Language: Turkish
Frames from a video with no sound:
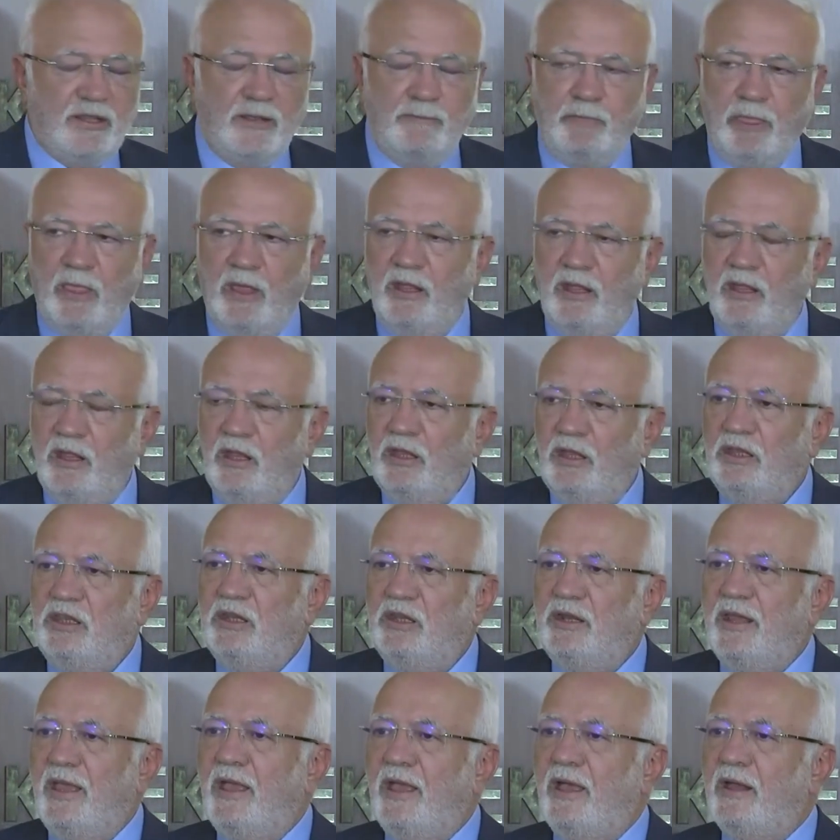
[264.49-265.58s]
de
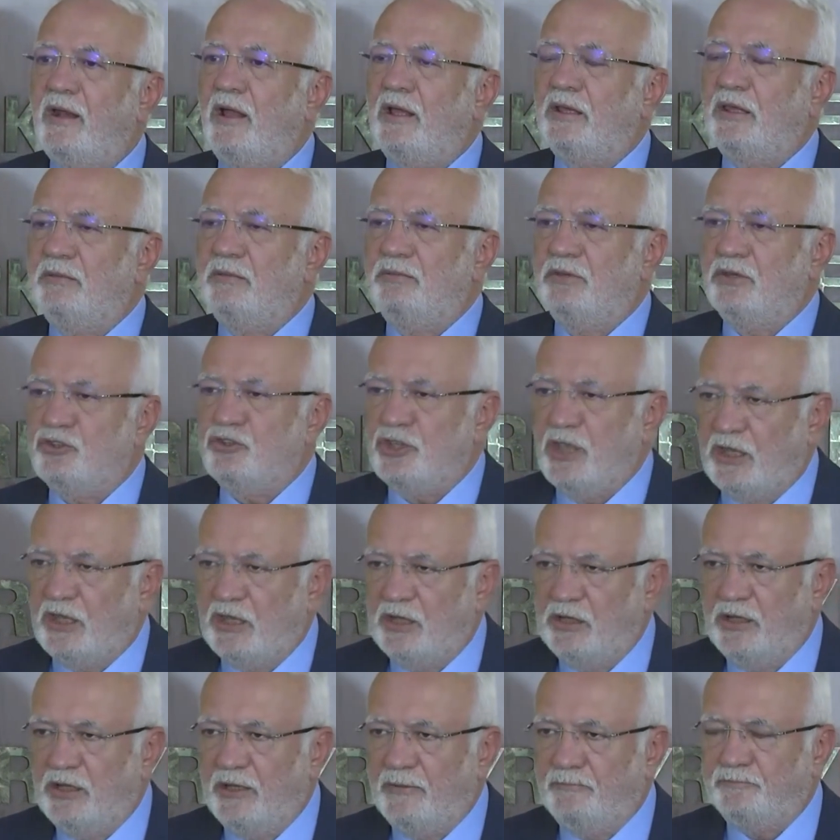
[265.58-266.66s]
yine herhangi bir
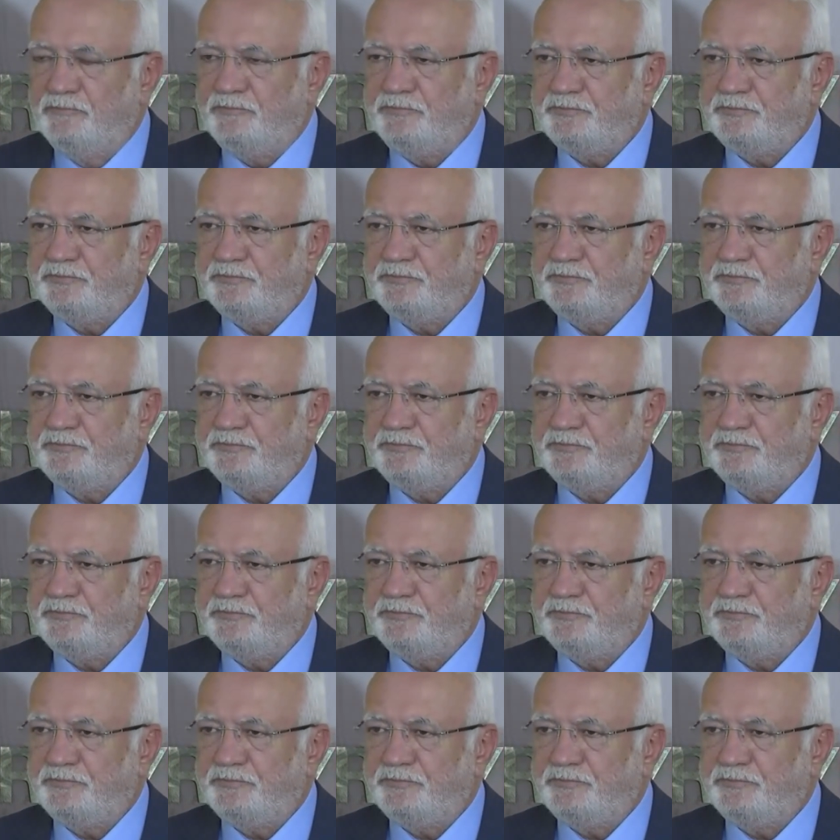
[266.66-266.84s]
şekilde